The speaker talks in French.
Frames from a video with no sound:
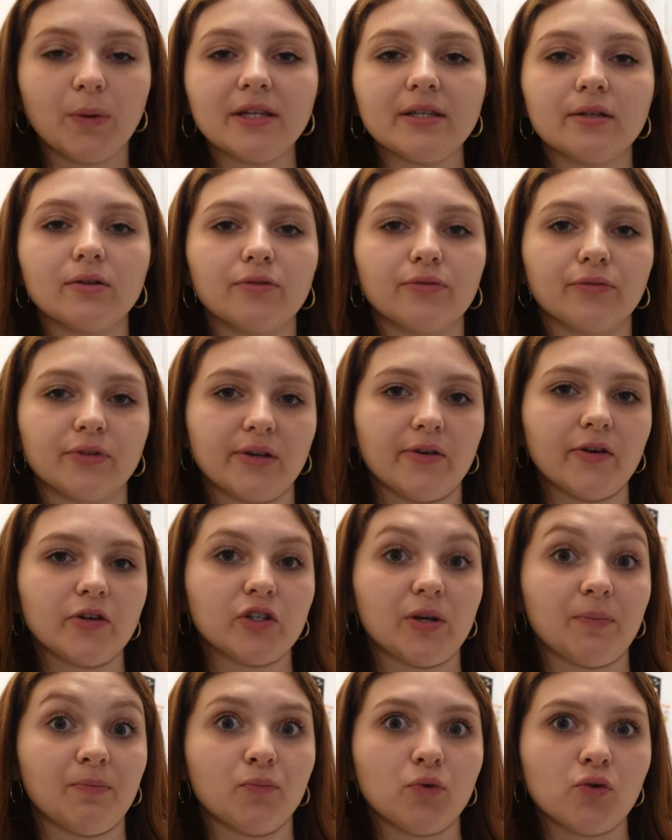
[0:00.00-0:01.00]
base, faut savoir que
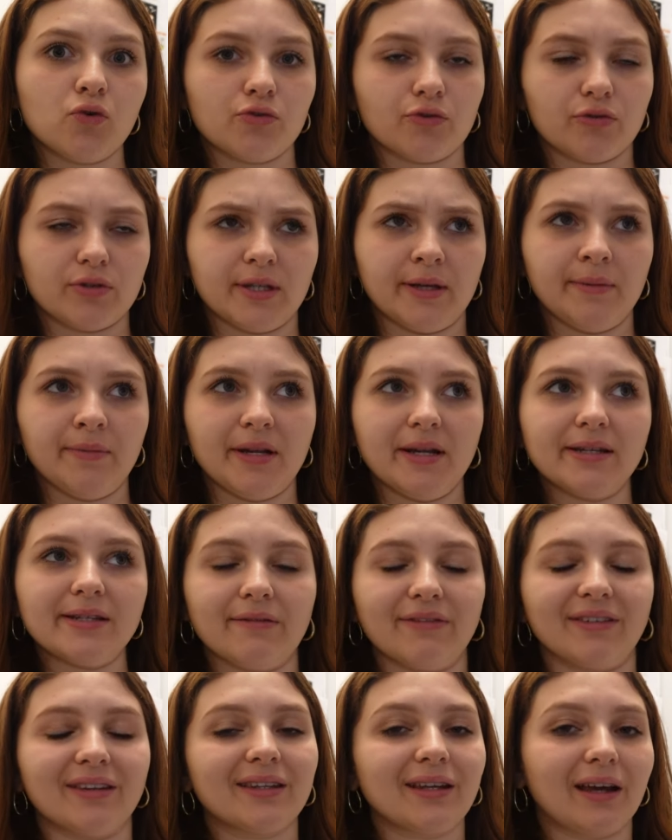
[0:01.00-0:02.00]
j'aime beaucoup cuisiner, mais là,
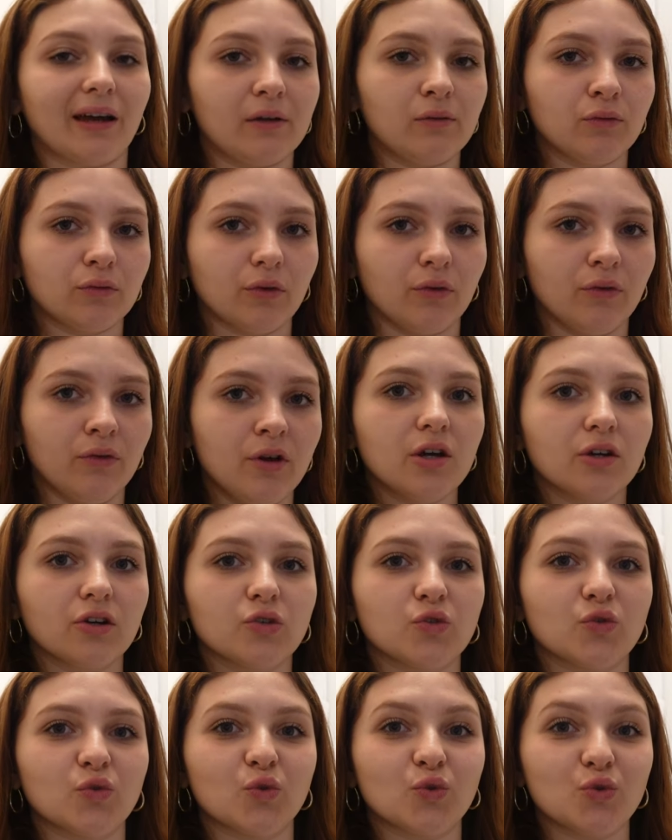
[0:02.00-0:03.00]
ça fait très longtemps
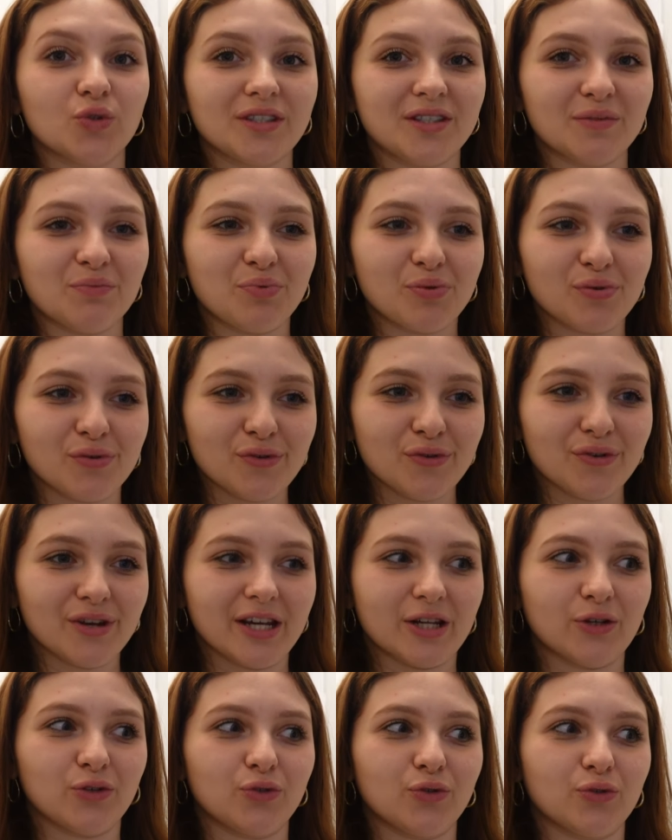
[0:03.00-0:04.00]
que je ne cuisine plus
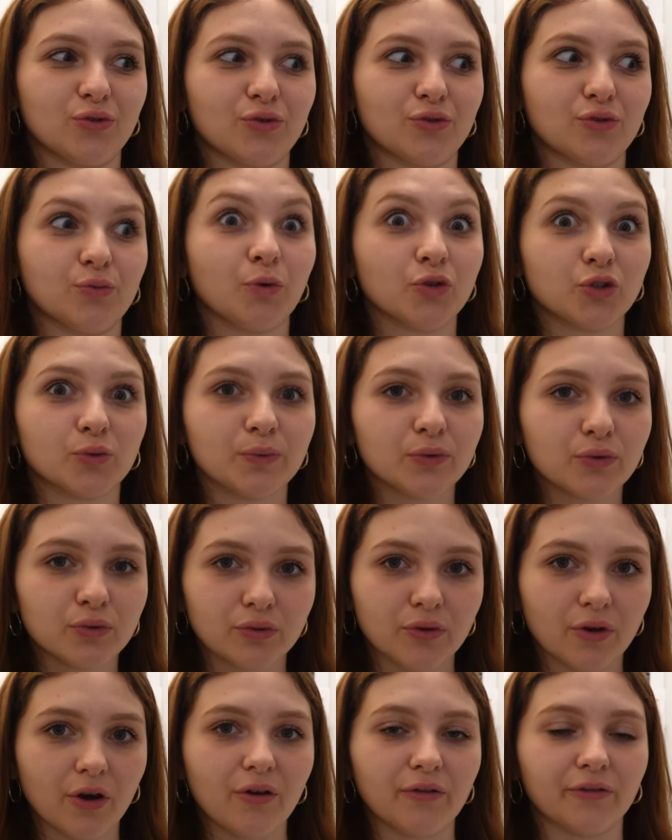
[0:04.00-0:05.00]
et que je, mange beaucoup
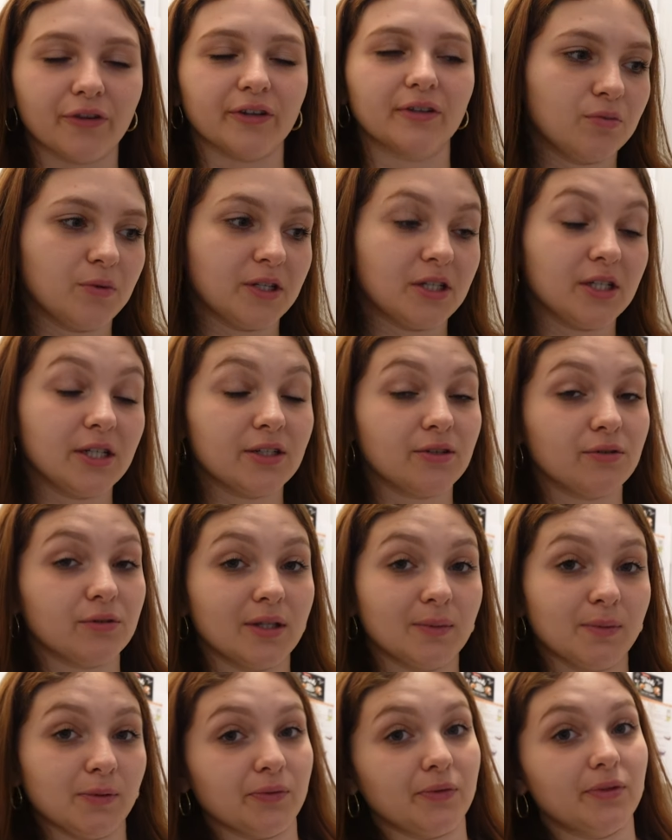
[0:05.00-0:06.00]
dehors en fait. Bah, déjà, je
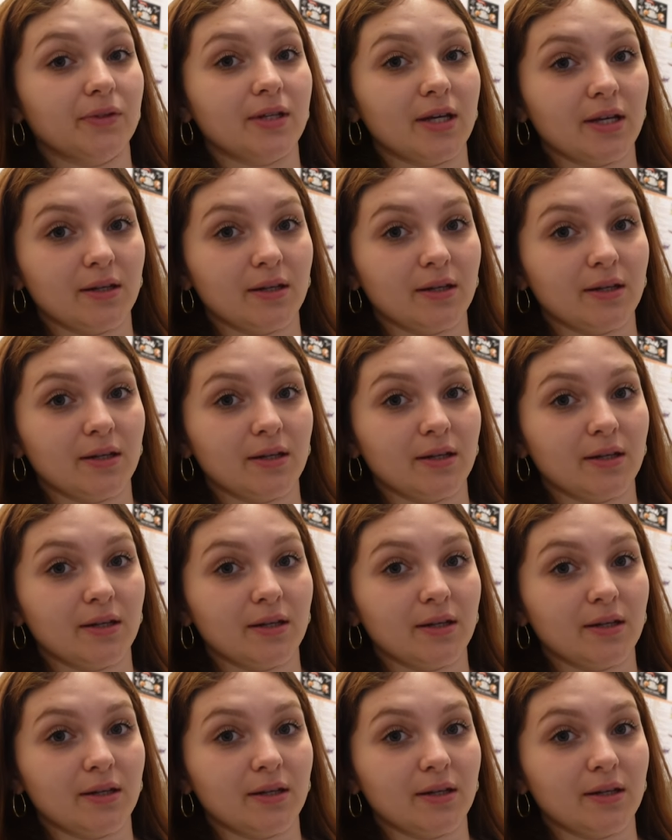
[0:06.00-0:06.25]
dépense